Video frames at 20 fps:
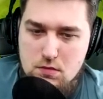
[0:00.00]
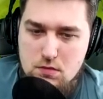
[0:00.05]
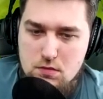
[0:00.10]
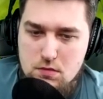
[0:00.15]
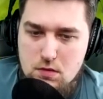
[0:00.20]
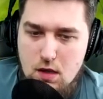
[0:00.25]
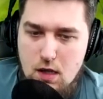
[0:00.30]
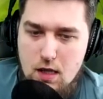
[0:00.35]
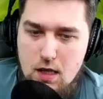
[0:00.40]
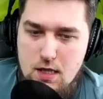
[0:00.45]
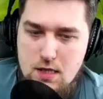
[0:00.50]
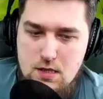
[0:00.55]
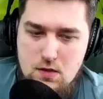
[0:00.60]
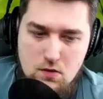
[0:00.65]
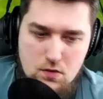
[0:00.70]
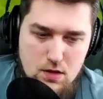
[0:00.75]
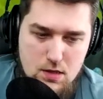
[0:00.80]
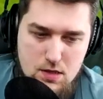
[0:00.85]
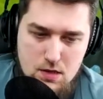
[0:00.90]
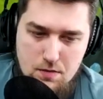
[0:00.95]
Раз-то у
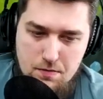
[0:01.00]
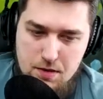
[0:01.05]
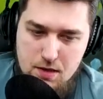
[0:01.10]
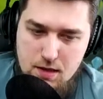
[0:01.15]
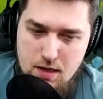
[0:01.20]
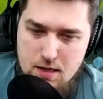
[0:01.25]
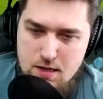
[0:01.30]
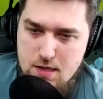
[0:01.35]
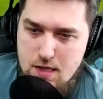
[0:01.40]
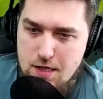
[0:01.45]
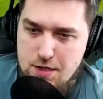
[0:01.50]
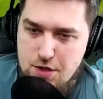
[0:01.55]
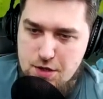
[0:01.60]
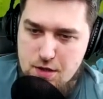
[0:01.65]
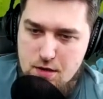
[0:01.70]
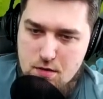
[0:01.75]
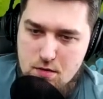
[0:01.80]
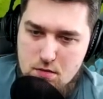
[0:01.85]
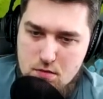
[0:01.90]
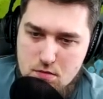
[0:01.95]
нас
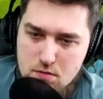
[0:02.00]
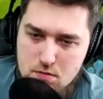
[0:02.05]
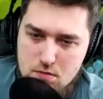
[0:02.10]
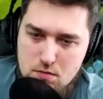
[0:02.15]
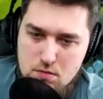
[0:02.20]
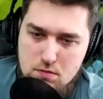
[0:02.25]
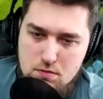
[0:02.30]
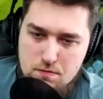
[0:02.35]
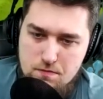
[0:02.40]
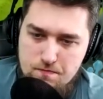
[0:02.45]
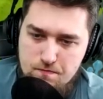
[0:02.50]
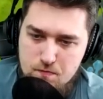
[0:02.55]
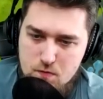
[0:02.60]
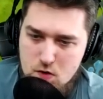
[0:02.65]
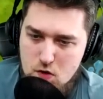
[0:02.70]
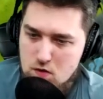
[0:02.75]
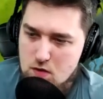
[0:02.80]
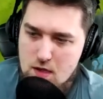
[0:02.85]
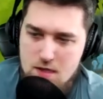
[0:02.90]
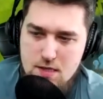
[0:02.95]
неподходящая.
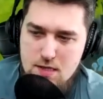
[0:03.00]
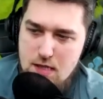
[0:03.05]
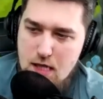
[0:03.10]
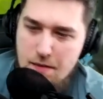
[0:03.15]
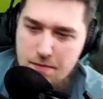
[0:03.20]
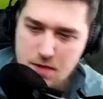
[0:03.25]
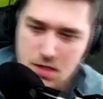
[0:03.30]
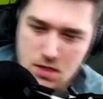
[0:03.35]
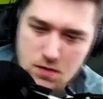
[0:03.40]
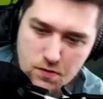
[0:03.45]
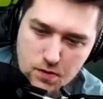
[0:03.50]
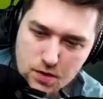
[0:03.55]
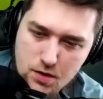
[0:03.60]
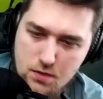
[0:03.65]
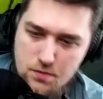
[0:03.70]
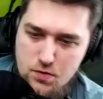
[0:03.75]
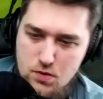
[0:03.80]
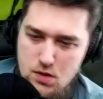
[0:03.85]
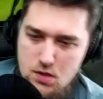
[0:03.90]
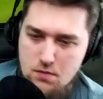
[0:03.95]
Но у нас самый сегодня
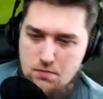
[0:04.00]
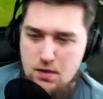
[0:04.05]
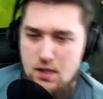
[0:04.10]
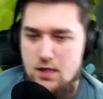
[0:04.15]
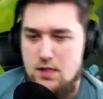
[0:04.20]
будет, блядь,